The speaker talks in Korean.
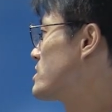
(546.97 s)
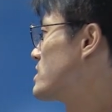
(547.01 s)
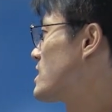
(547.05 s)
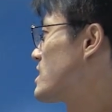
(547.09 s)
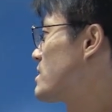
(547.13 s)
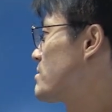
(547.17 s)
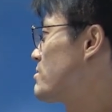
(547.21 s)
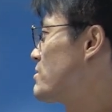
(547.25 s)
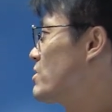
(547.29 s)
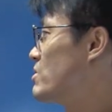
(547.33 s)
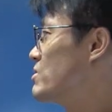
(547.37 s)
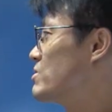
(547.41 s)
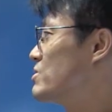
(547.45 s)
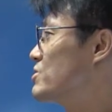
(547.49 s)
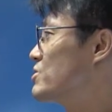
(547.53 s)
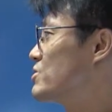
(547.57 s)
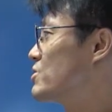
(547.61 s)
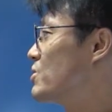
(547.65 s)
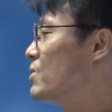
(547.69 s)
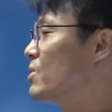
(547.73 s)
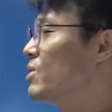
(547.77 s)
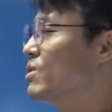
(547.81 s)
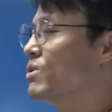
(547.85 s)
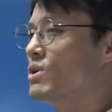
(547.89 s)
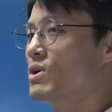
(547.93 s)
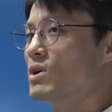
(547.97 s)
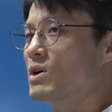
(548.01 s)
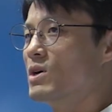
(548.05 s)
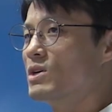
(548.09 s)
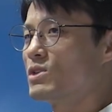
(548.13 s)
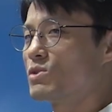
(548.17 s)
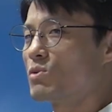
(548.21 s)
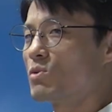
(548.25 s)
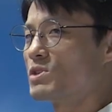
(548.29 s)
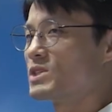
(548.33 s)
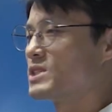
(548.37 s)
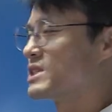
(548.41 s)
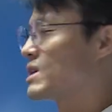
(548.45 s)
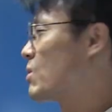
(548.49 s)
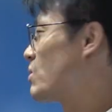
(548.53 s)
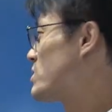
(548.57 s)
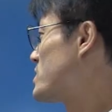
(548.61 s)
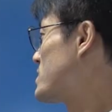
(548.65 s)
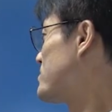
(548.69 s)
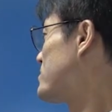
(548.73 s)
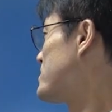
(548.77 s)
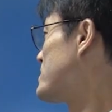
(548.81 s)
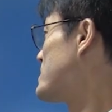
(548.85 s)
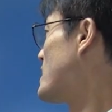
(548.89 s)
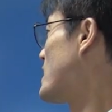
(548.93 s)
자, 익명으로 통신하고
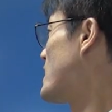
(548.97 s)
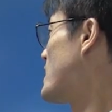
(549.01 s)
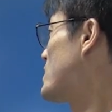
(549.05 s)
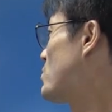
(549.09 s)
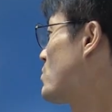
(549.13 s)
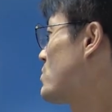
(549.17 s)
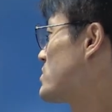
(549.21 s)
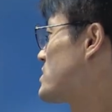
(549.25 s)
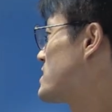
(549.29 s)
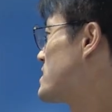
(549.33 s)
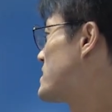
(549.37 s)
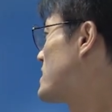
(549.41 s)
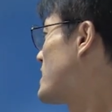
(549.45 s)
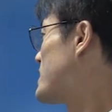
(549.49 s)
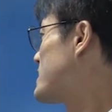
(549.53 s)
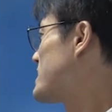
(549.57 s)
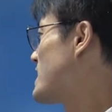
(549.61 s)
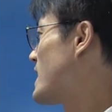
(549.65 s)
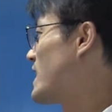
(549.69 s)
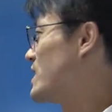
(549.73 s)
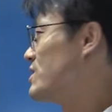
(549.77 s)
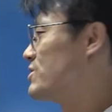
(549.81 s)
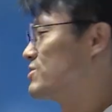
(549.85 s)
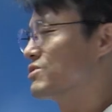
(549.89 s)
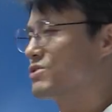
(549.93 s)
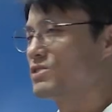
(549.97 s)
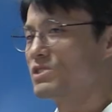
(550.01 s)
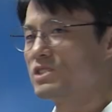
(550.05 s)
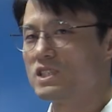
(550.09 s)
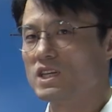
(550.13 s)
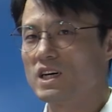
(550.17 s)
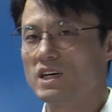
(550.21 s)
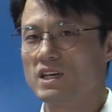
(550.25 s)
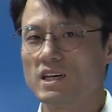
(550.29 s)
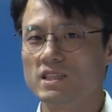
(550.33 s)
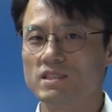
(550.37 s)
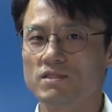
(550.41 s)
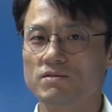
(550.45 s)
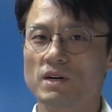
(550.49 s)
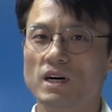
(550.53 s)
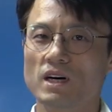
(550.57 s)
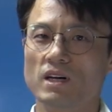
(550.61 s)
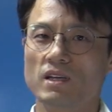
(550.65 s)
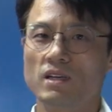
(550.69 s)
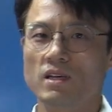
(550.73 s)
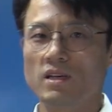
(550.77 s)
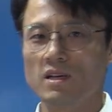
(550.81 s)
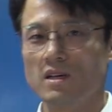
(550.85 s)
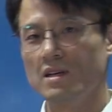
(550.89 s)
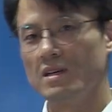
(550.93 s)
싶은 자의 통신의 자유는
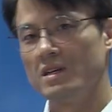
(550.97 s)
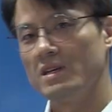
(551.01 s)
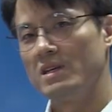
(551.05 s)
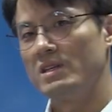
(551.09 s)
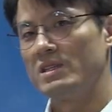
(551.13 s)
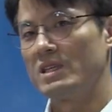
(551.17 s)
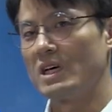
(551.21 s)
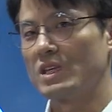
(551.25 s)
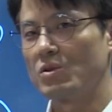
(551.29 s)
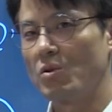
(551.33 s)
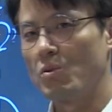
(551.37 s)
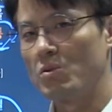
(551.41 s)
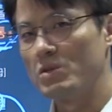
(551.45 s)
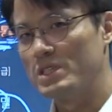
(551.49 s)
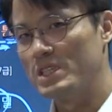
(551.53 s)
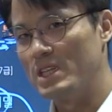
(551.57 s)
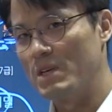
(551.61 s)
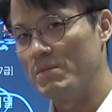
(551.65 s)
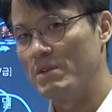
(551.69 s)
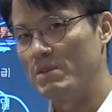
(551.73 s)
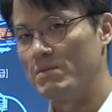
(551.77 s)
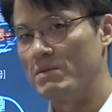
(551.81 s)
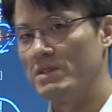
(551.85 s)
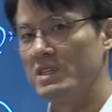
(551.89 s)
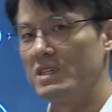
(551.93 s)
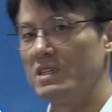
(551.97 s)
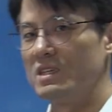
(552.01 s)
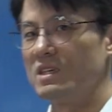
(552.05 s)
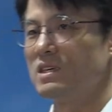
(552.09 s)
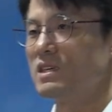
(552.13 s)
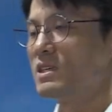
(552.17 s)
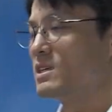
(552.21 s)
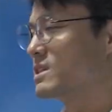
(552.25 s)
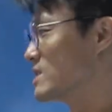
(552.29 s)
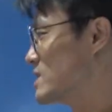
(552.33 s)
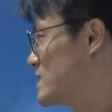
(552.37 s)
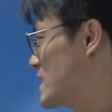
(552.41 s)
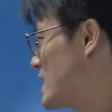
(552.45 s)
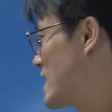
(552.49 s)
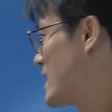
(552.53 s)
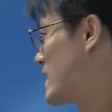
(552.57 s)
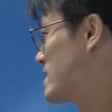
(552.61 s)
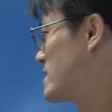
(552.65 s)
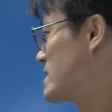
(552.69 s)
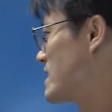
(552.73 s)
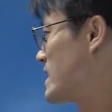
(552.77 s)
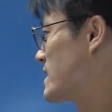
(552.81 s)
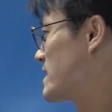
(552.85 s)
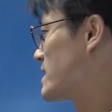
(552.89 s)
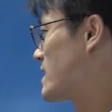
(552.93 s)
제한하지만 자, 통신의 비밀이
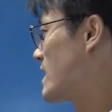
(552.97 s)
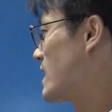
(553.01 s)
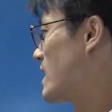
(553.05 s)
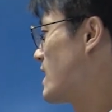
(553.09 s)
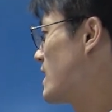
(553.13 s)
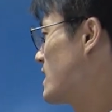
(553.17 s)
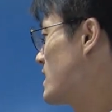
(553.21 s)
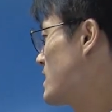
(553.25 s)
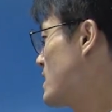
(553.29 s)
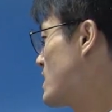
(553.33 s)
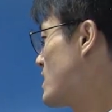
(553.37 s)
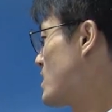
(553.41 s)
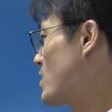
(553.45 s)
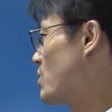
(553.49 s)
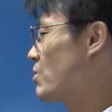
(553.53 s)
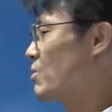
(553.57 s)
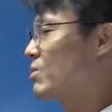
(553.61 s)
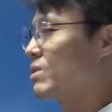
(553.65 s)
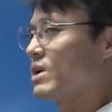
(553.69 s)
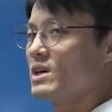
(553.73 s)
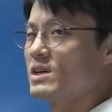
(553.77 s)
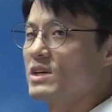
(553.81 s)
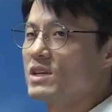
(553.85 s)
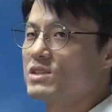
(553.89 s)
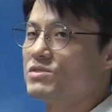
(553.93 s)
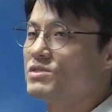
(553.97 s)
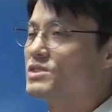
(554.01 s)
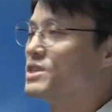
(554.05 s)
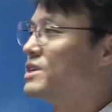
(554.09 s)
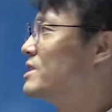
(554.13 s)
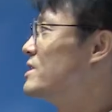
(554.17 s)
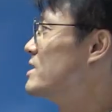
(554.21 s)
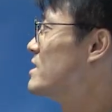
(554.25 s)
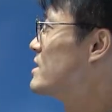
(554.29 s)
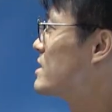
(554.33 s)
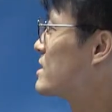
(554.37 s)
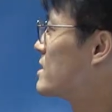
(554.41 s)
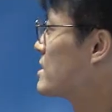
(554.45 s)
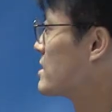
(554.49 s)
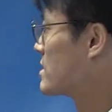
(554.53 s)
제한은 아니다. 꼭 알아두세요.